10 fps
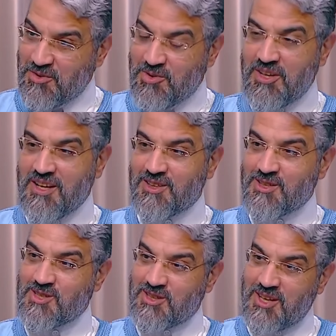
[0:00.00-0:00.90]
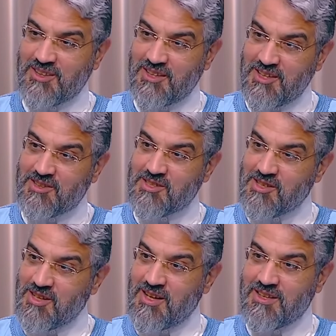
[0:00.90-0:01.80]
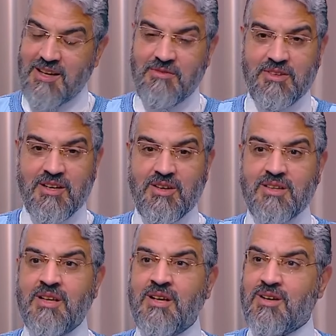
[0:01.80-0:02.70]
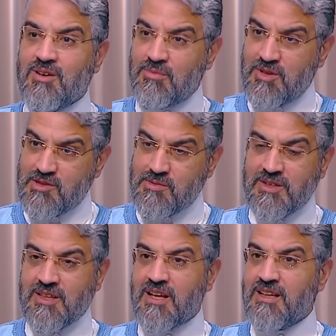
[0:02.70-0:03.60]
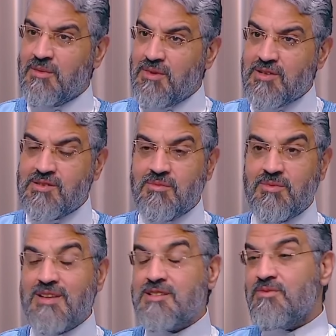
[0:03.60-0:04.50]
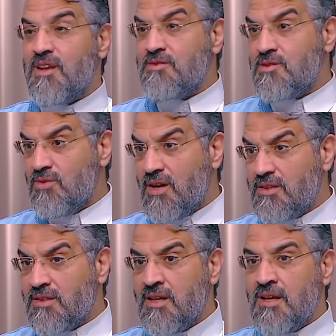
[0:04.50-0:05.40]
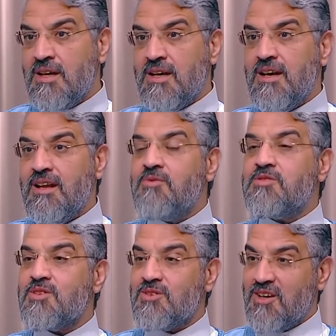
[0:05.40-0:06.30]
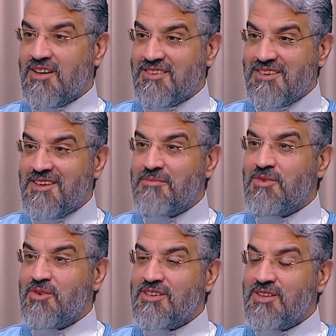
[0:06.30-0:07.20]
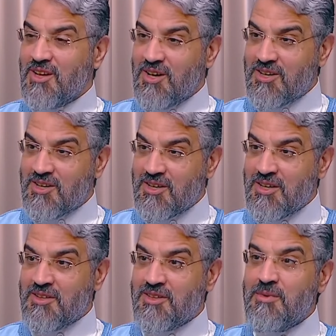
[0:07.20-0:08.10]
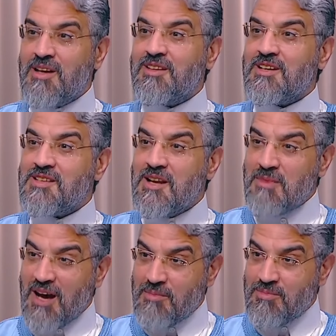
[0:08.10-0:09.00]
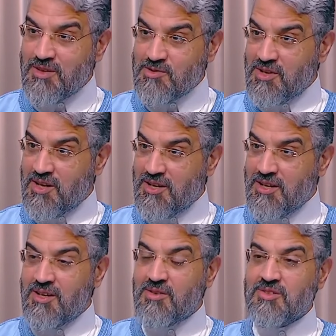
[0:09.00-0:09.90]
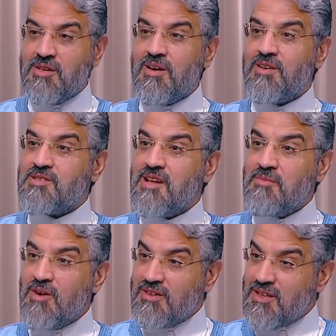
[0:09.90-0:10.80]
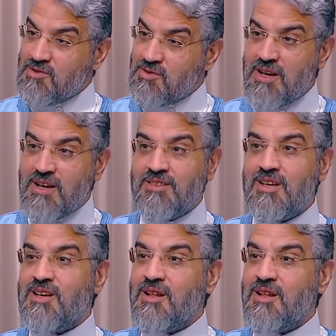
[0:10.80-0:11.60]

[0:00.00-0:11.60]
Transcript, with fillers: في كونها استطاعت ان هي تصل الى ده فدوت ربنا سبحانه وتعالى كتب لها الصبر بس في نفس الوقت هي لو استطاعت ان هي من وقت لاخر تبعت رسائل محبه لزوجها وتبعت رسائل المواد لزوجها